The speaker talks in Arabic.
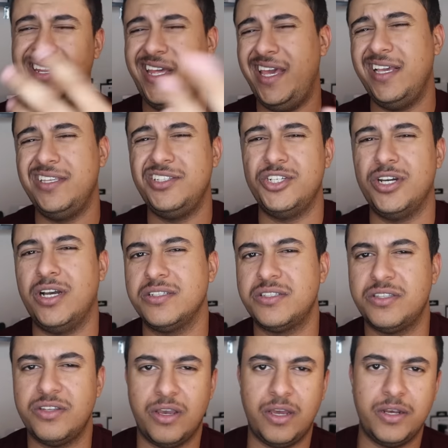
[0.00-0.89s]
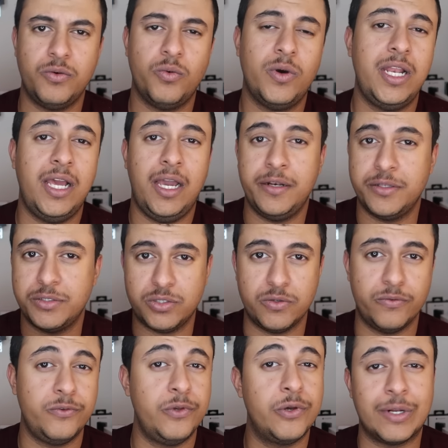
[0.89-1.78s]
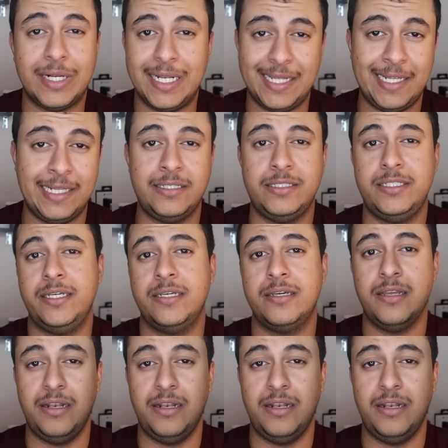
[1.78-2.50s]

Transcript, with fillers: عن اي جهاز ثاني ولا عن السوفت وير ولا عن شيء